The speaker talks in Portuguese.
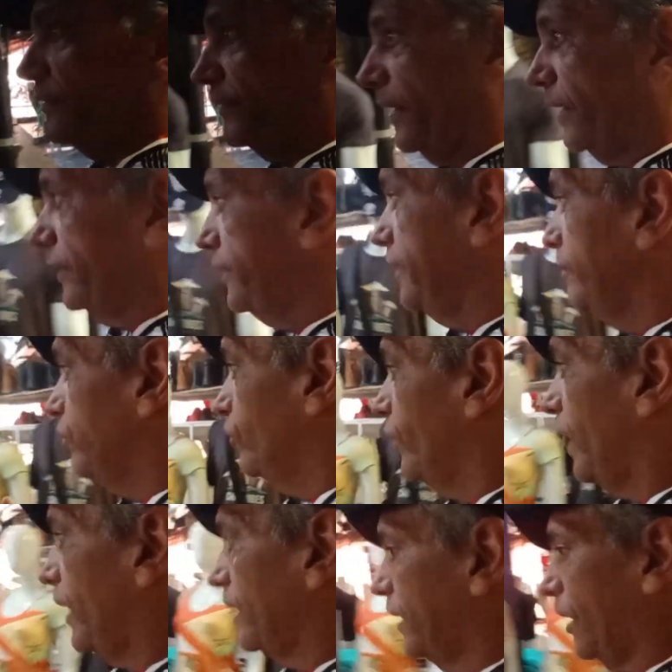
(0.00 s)
tem que
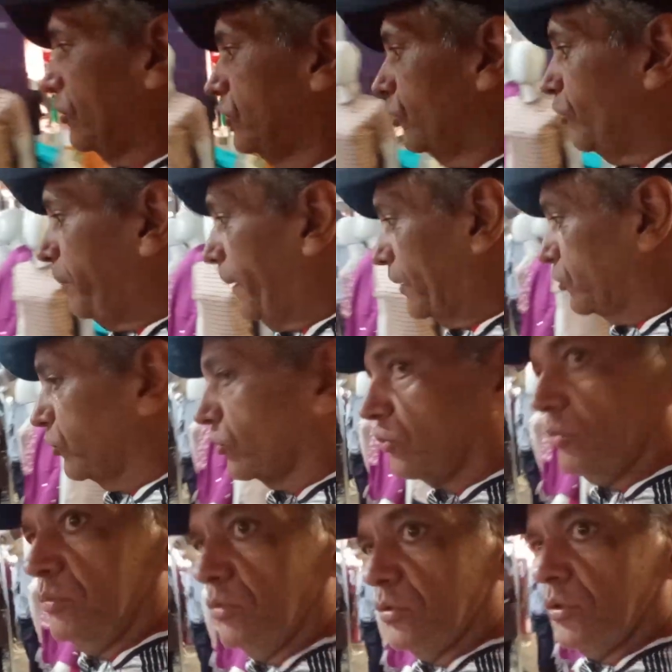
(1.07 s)
emburacar, eu digo para
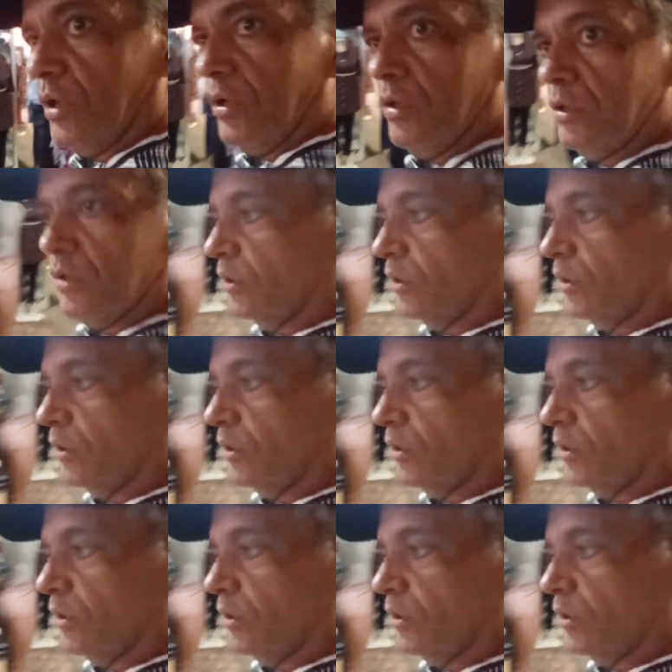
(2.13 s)
todo mundo, ó.